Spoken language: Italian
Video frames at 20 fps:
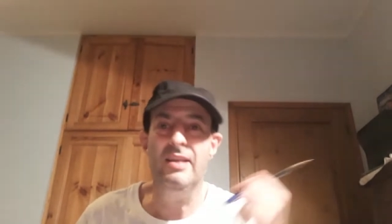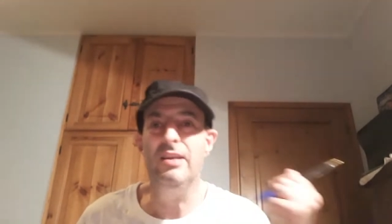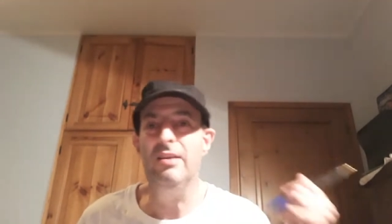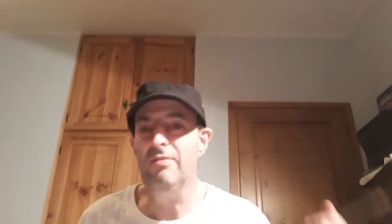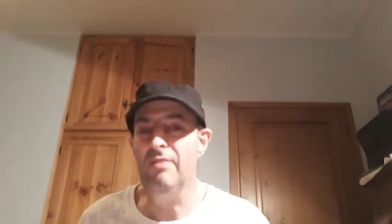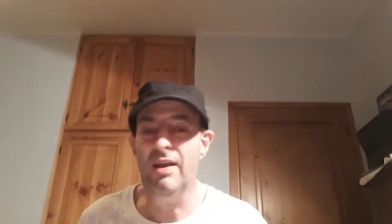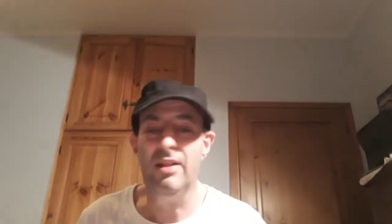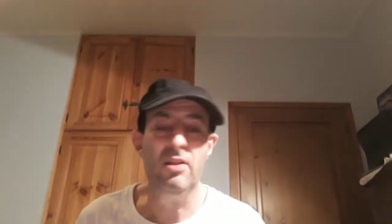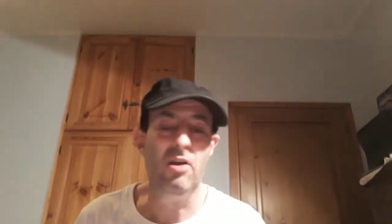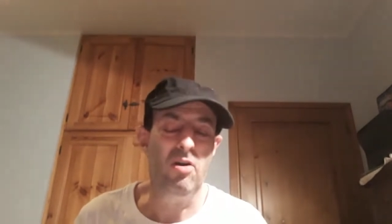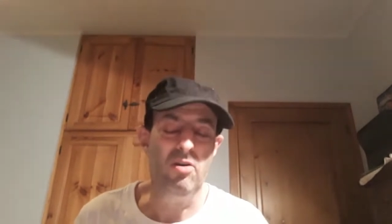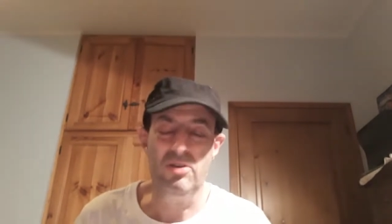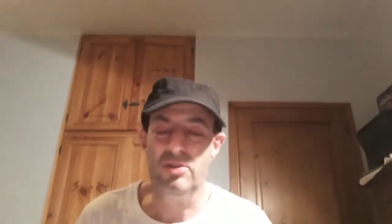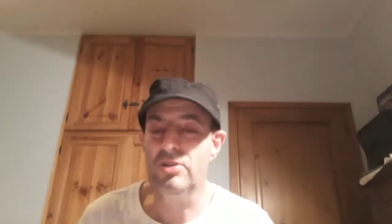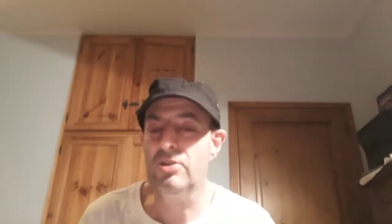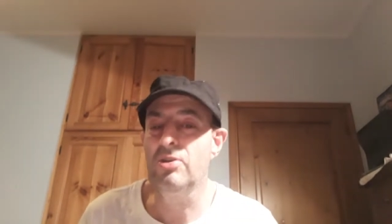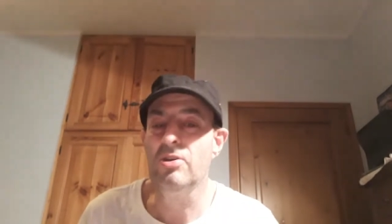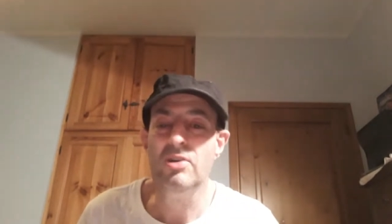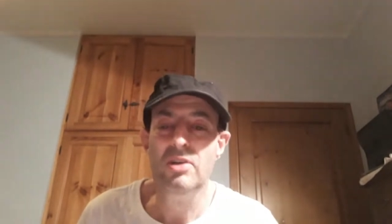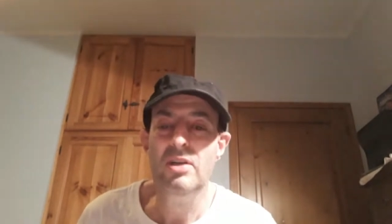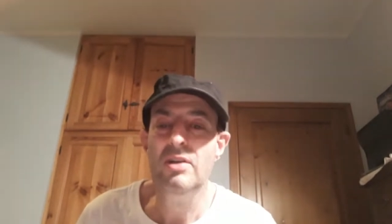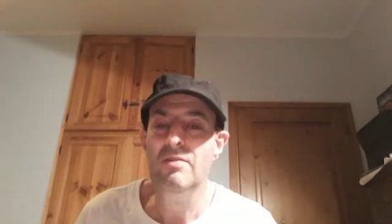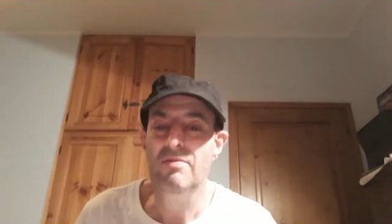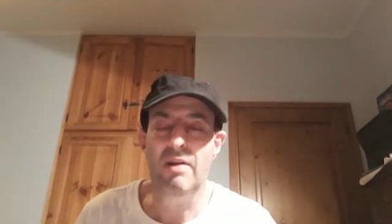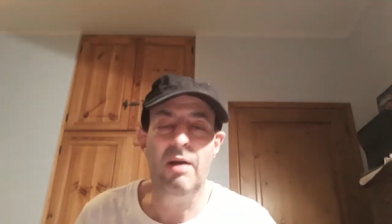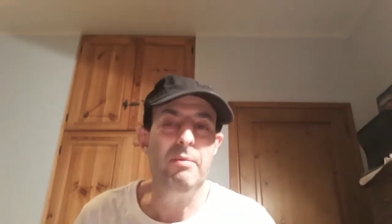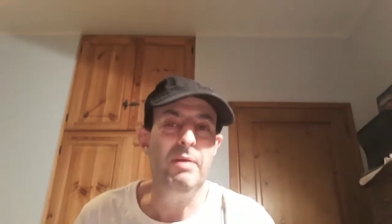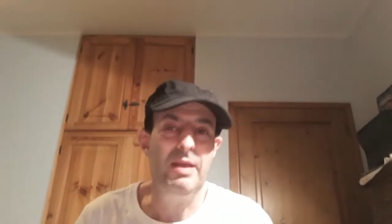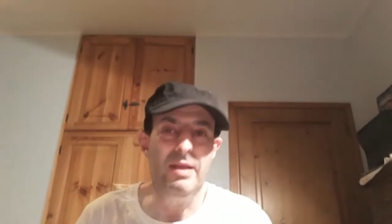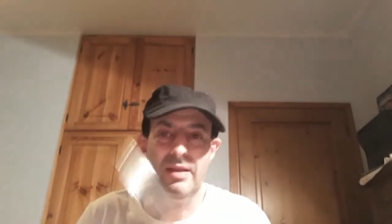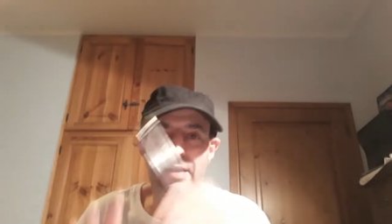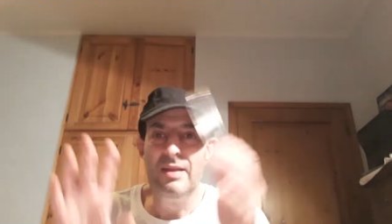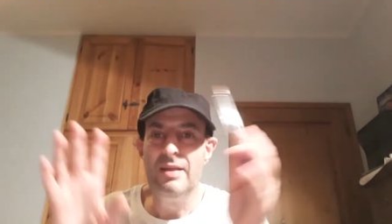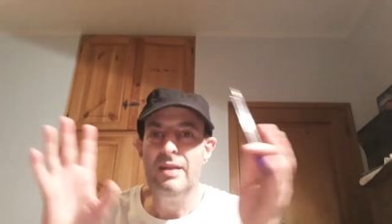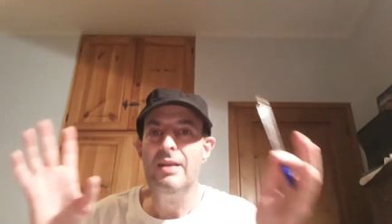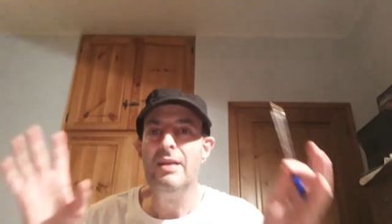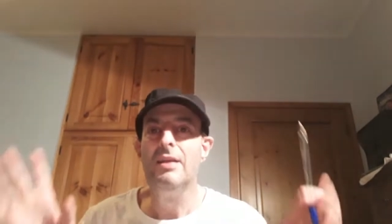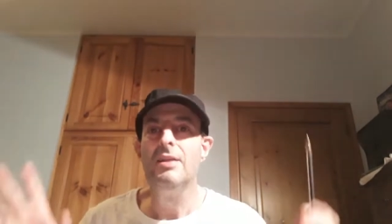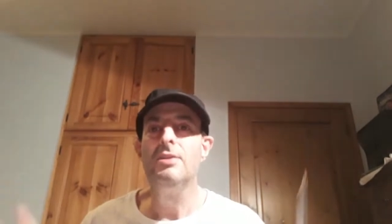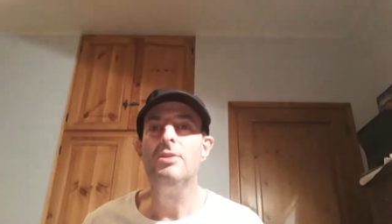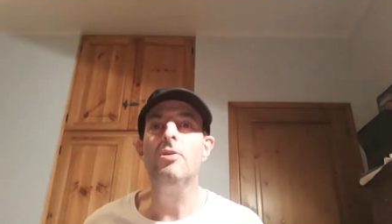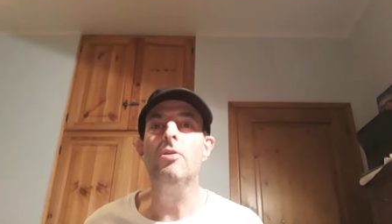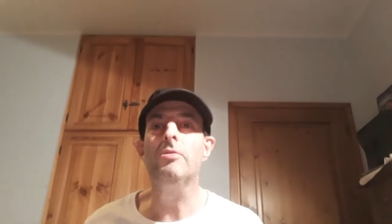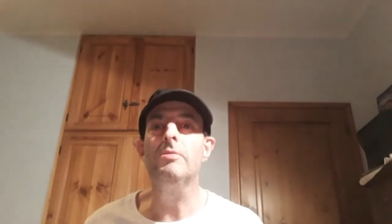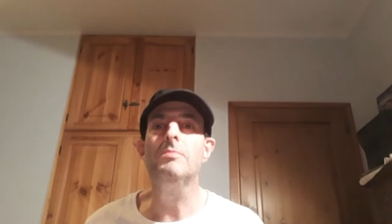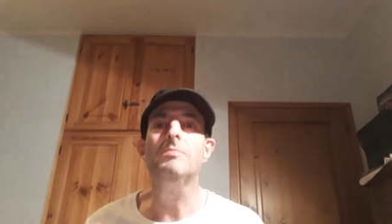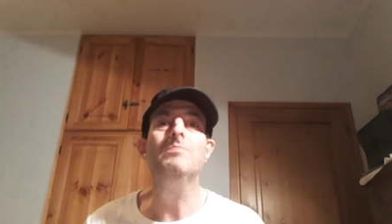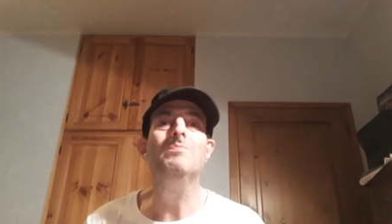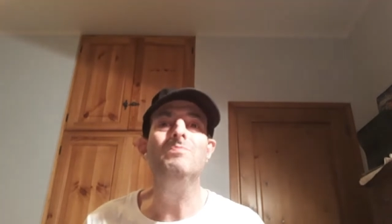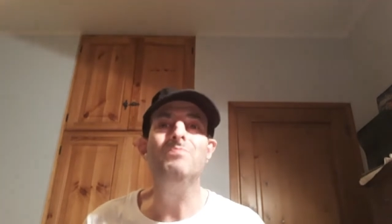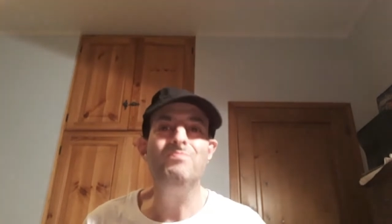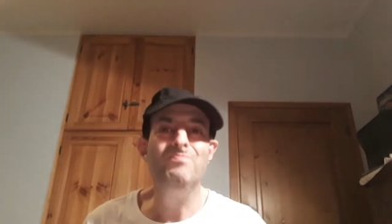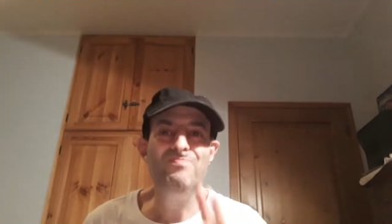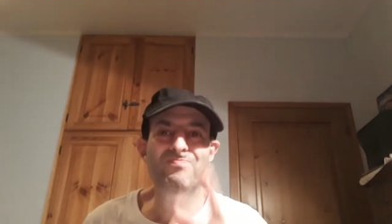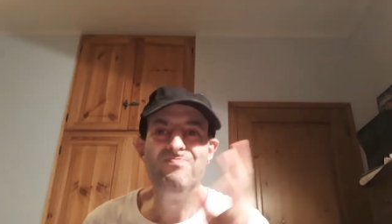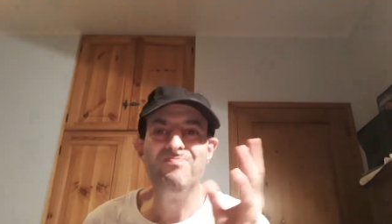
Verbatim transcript: gli va addosso. Vabbè, non